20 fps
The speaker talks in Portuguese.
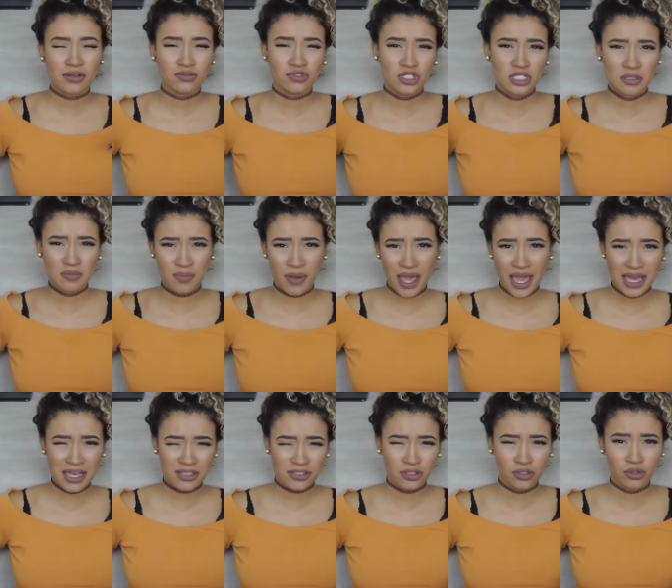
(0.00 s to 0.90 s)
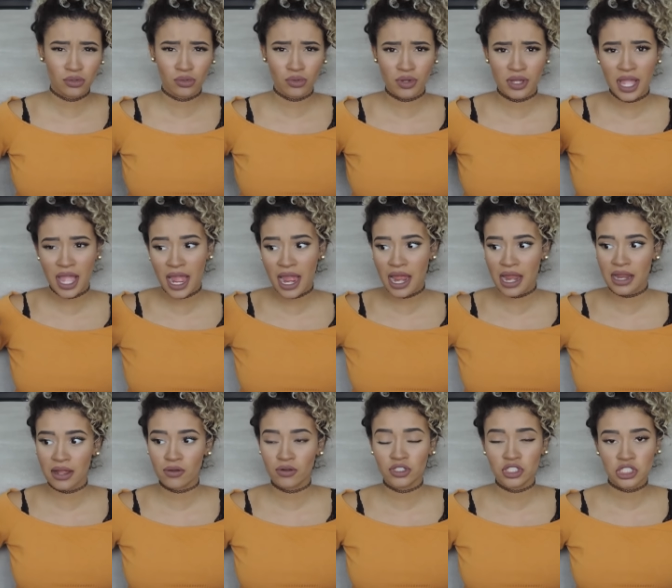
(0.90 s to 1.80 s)
em questão de espaço, do
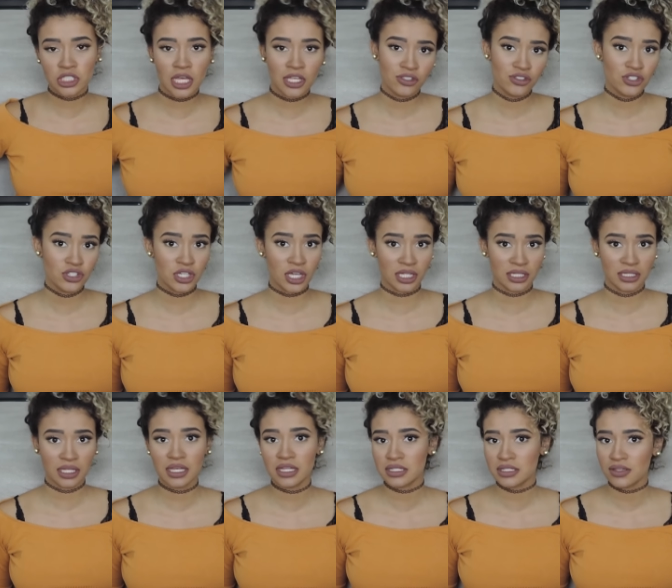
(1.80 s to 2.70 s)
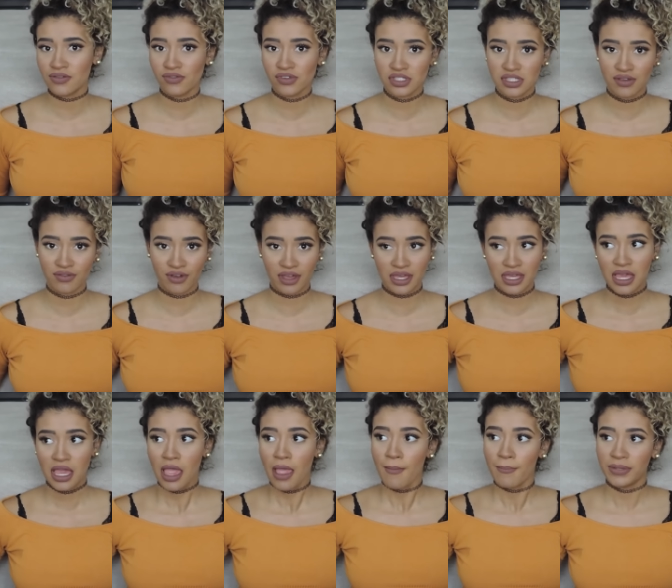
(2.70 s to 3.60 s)
lugar, quantidade de cadeiras que você
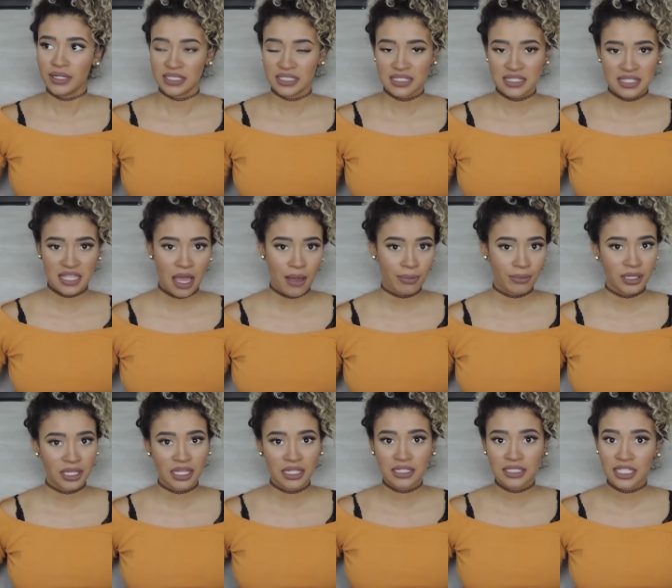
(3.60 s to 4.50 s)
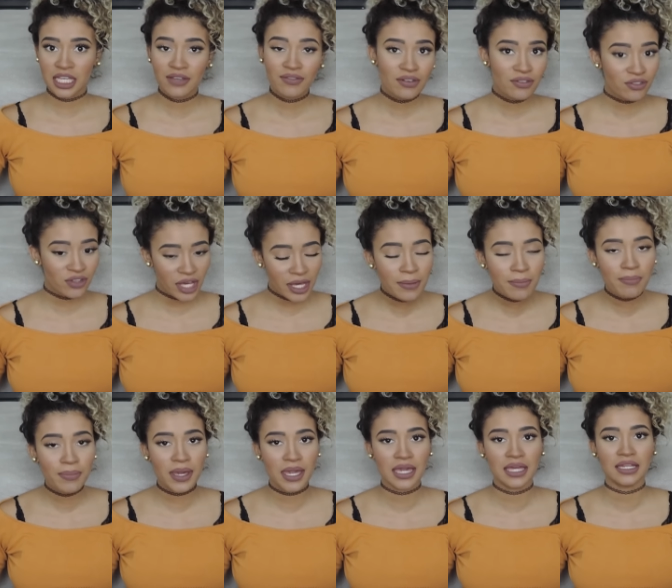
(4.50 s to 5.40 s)
vai precisar, porque ninguém vai
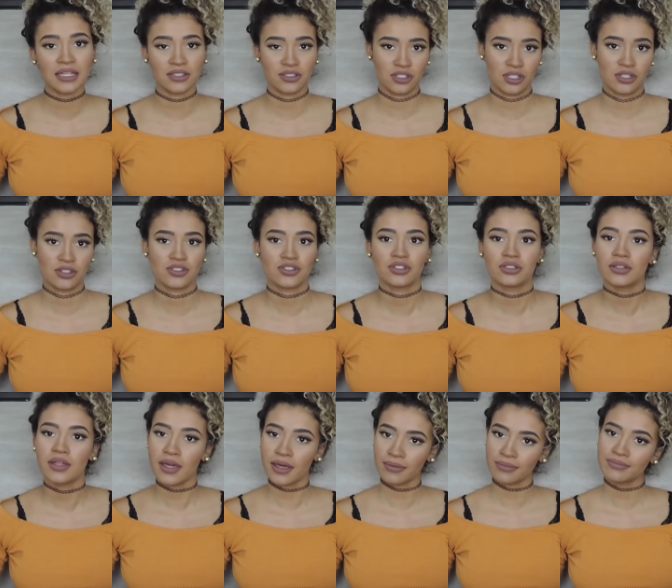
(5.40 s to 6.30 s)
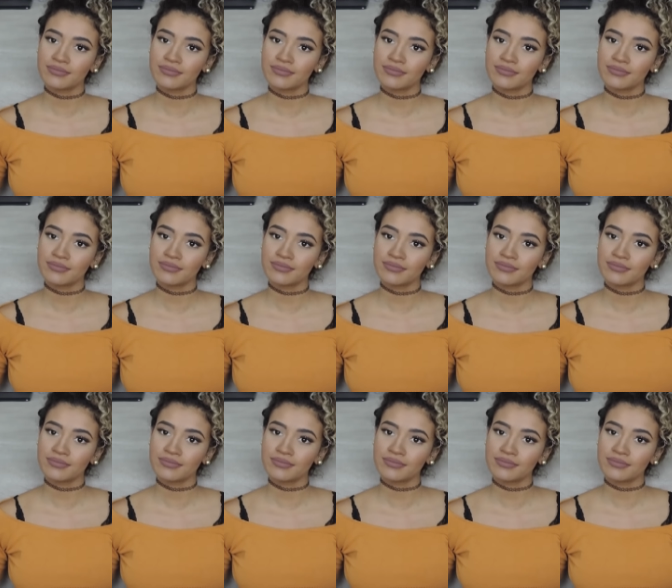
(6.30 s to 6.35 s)
ficar em pé, né, gente,